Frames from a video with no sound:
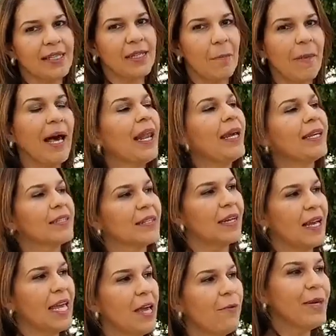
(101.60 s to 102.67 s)
palestra,
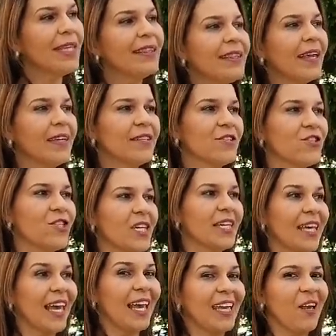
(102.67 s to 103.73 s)
eu entendi
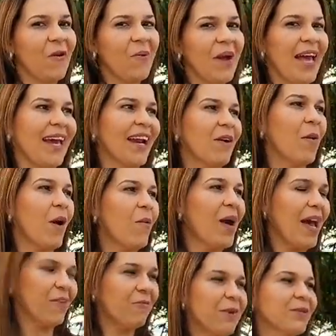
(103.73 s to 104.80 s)
quem eu era, qual era
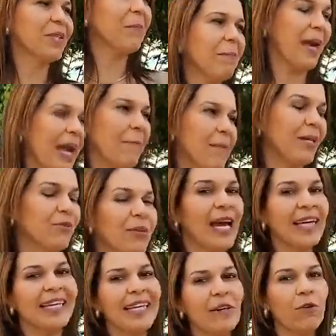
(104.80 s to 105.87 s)
o meu temperamento. E
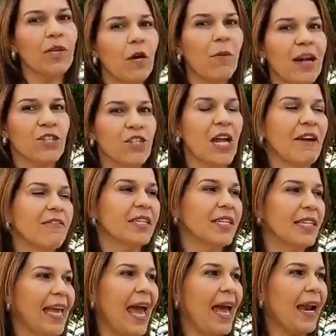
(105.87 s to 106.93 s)
aquilo que eu achava que
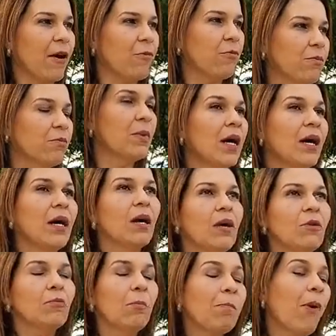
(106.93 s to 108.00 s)
era um,
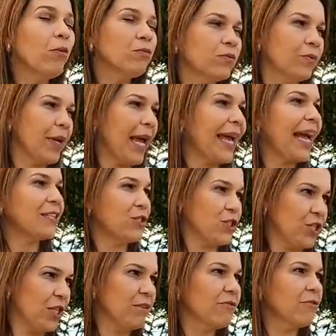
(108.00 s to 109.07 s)
um ponto
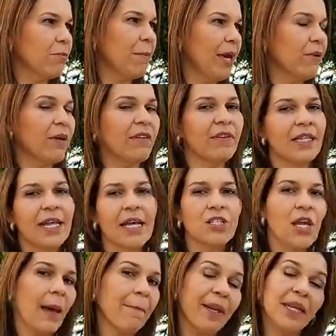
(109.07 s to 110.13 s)
negativo meu, na verdade, era
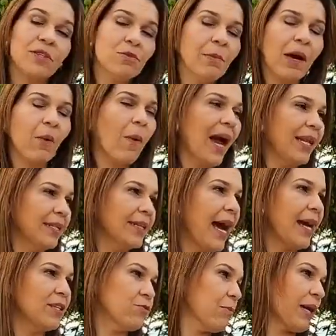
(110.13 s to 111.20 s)
apenas uma
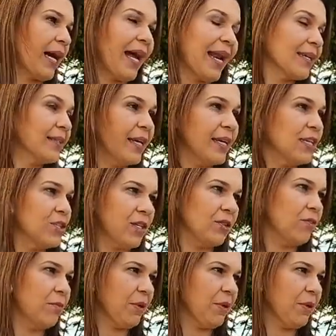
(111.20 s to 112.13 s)
qualidade, uma característica do meu